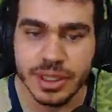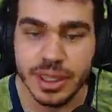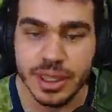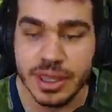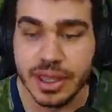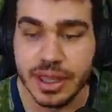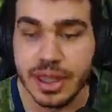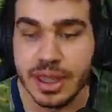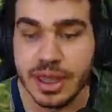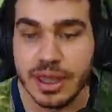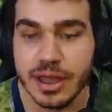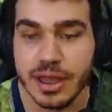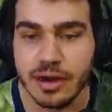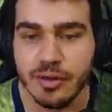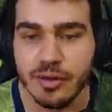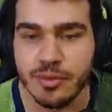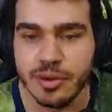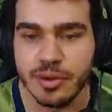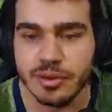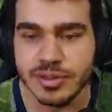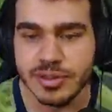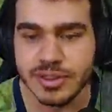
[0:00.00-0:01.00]
Ah, uma
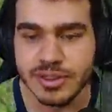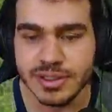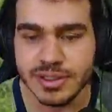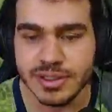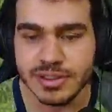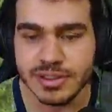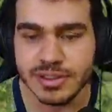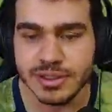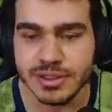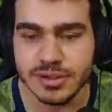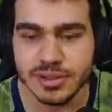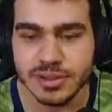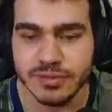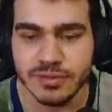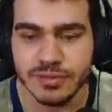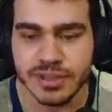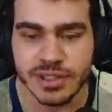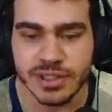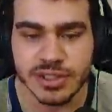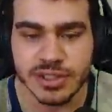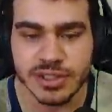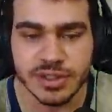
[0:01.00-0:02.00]
coisa interessante é
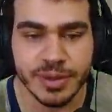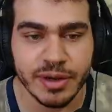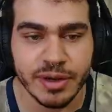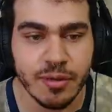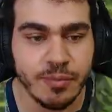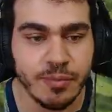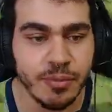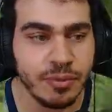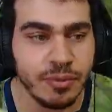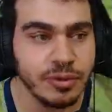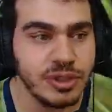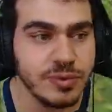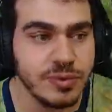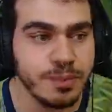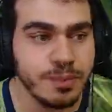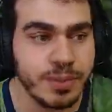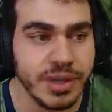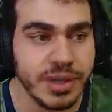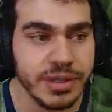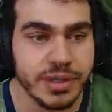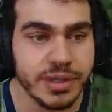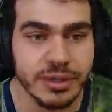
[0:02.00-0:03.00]
você já pegar um pouco de
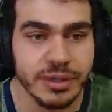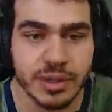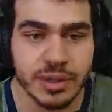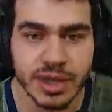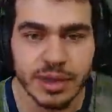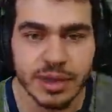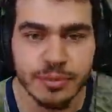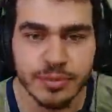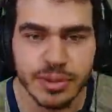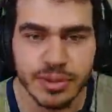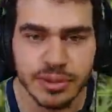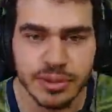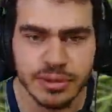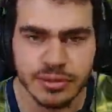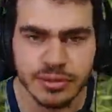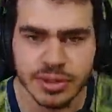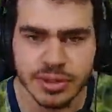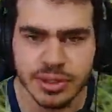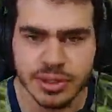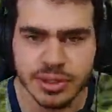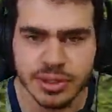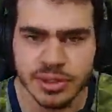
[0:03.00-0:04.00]
pedra no caminho.
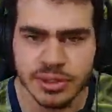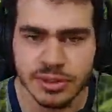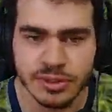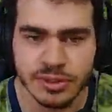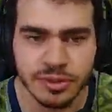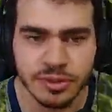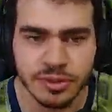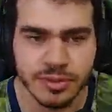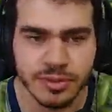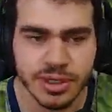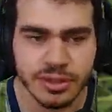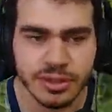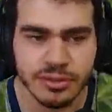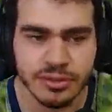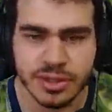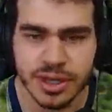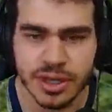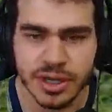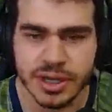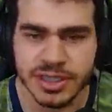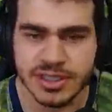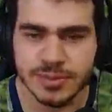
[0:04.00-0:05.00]
Se eu não me engano,
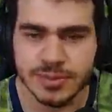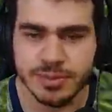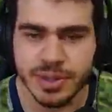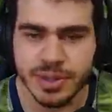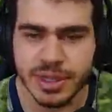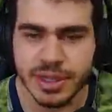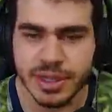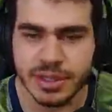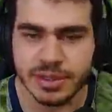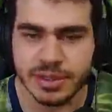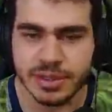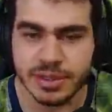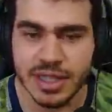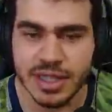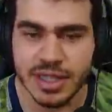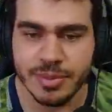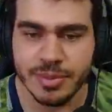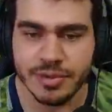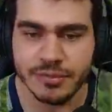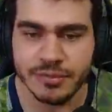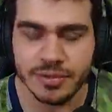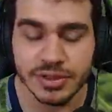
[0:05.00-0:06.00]
três pedras dá
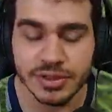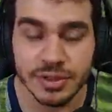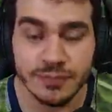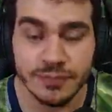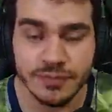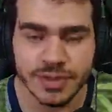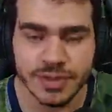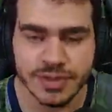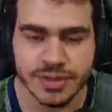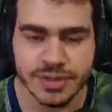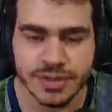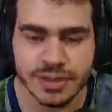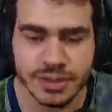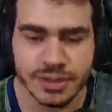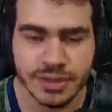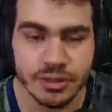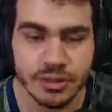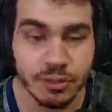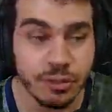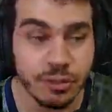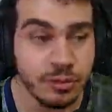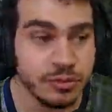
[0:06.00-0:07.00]
para você fazer
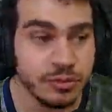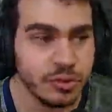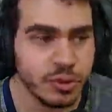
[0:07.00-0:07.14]
outro